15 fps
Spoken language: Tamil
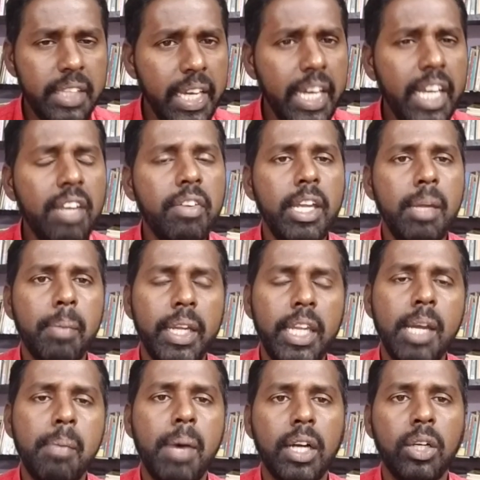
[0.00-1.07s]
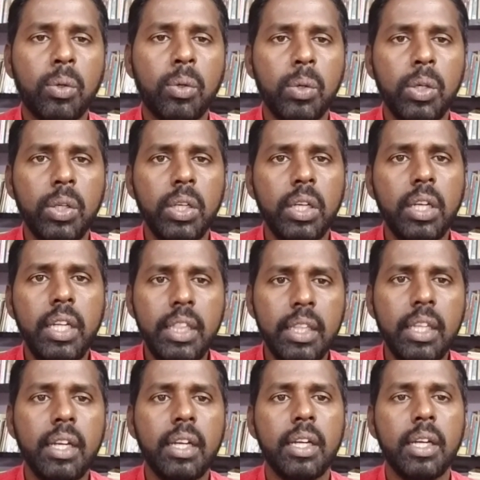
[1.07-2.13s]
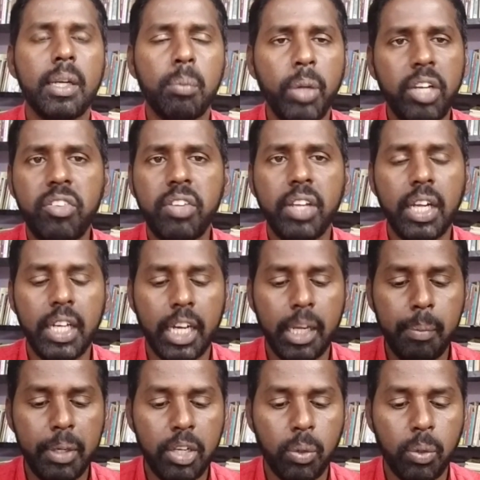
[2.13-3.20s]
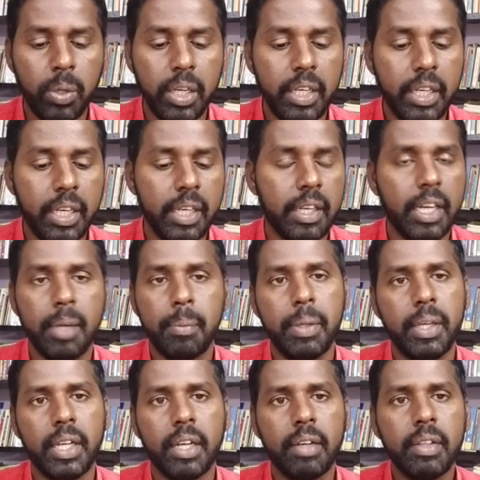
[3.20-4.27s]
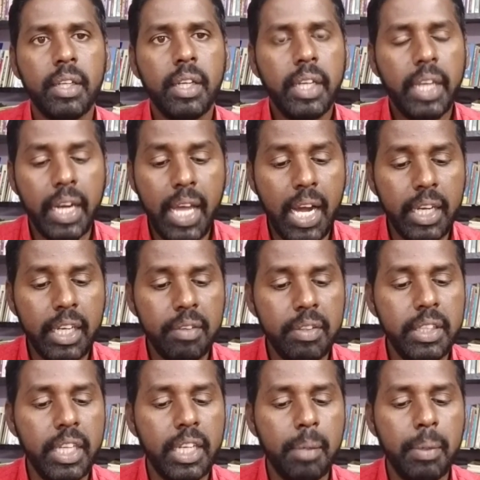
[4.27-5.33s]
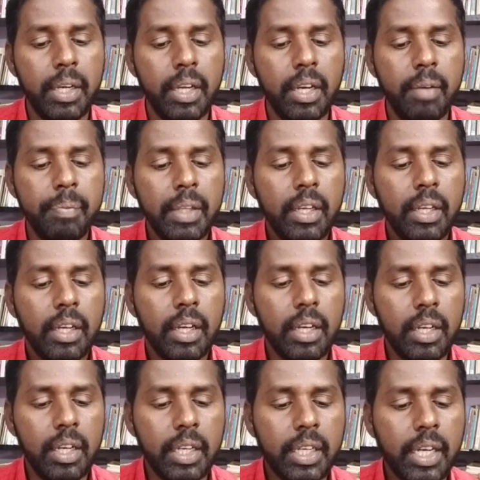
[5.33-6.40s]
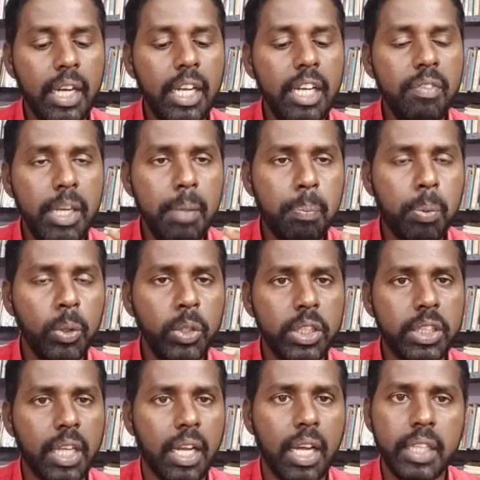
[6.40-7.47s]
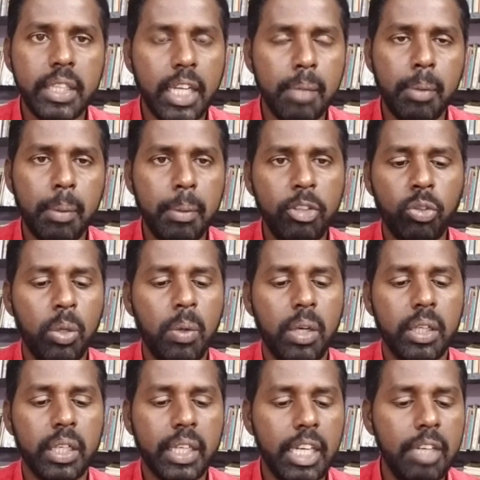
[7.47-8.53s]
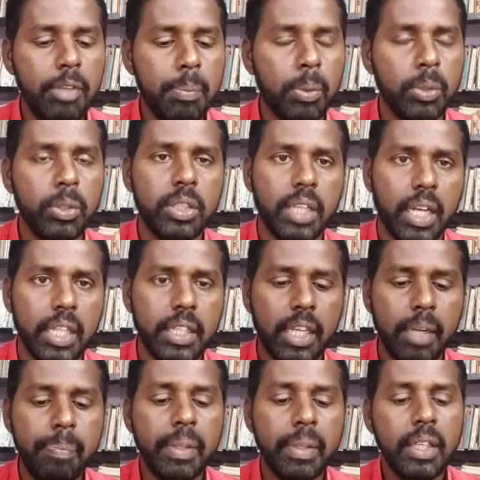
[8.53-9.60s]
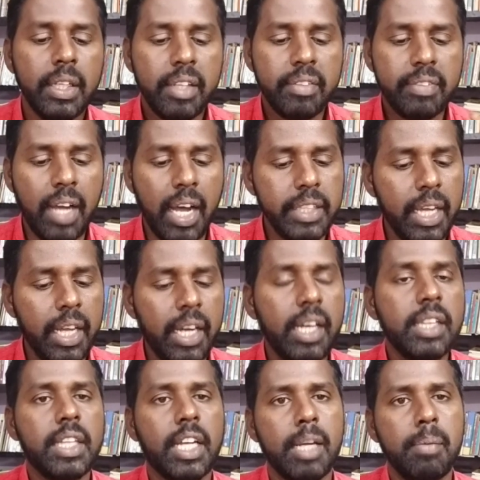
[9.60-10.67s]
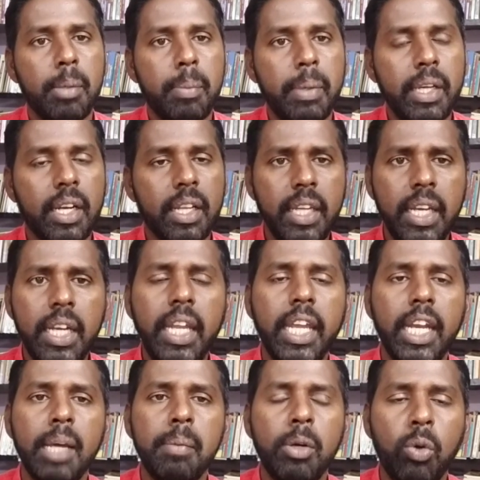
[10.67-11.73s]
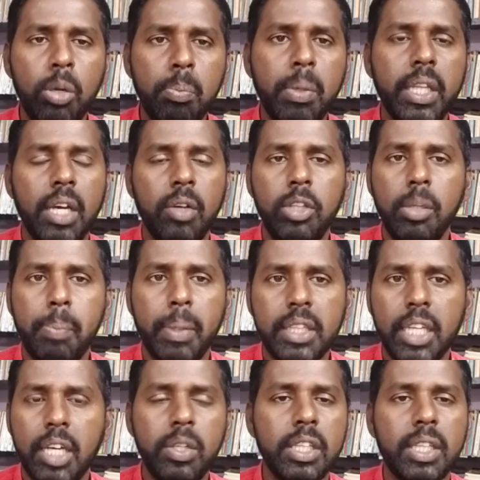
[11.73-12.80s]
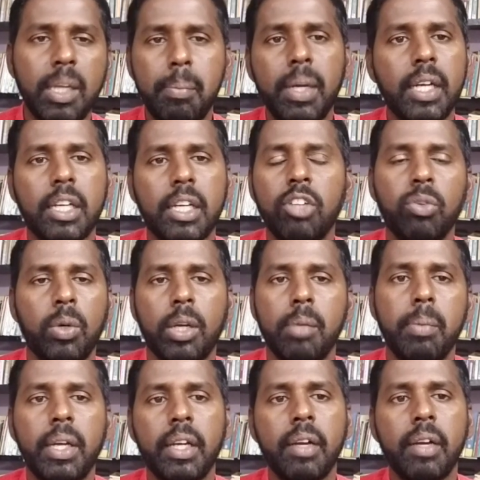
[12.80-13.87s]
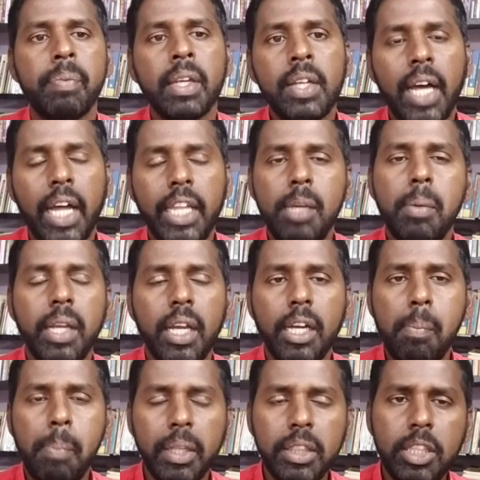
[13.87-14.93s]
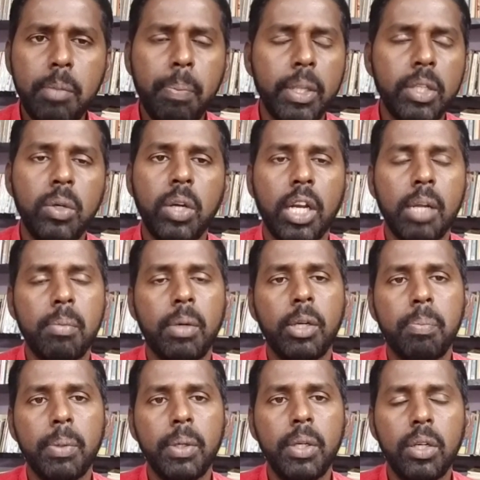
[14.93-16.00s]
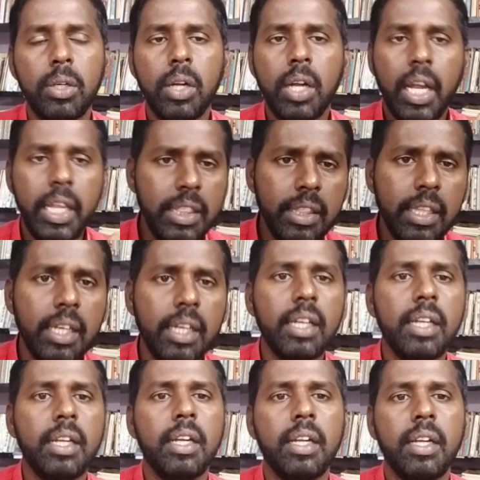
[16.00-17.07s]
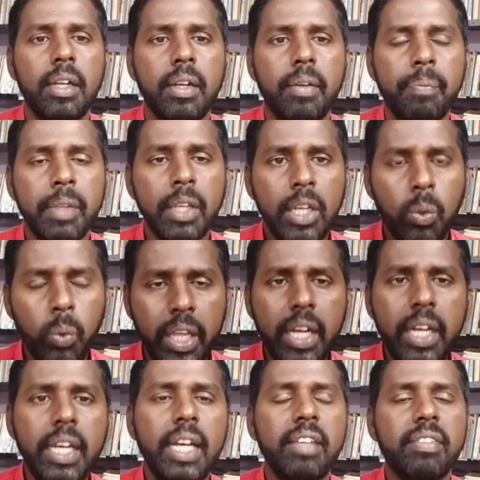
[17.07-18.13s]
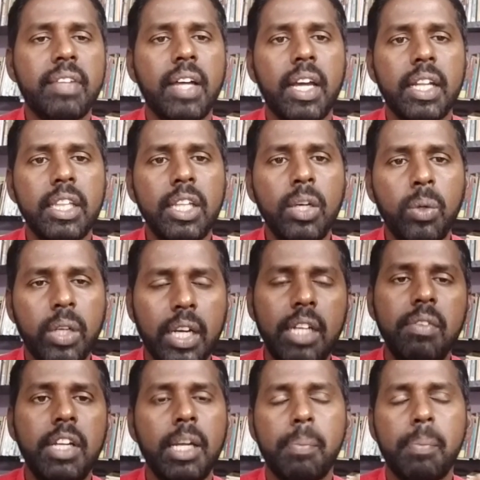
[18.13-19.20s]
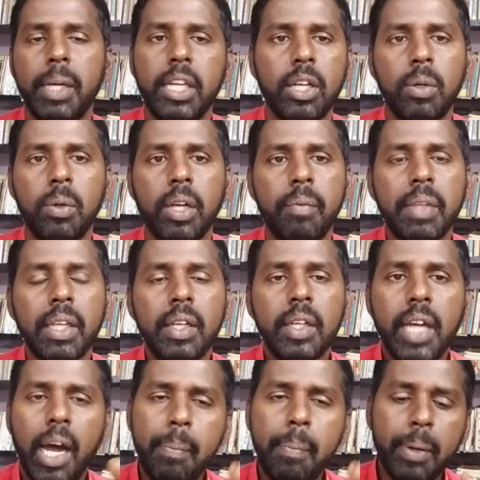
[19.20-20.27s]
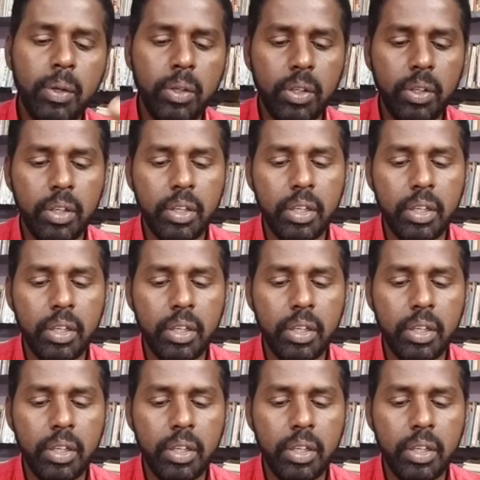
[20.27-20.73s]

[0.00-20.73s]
தேர்வை மையமாக கொண்டு இந்த முயற்சிகள் நடைபெற்று கொண்டே இருக்கின்றன அப்படிங்கிறார் ஏன்னா அங்கே வந்து என்ன அப்படின்னா கல்வி பொது தராதரம் அப்படின்னு சொல்லுவாங்க கல்வி பொது தராதரம் சாதாரண தரம் அப்படிங்கிறது இன்னைக்கு நம்ம ஒன்பதாவது பத்தாவதுன்னு தமிழ்நாட்டில் சொல்கிறோம் பாருங்க அதே மாதிரி அங்கே பத்து பதினொன்றாம் வகுப்பு இந்த உயர்நிலை சார்ந்த ஒரு கல்வியில் படிக்கிறவங்க அப்புறம்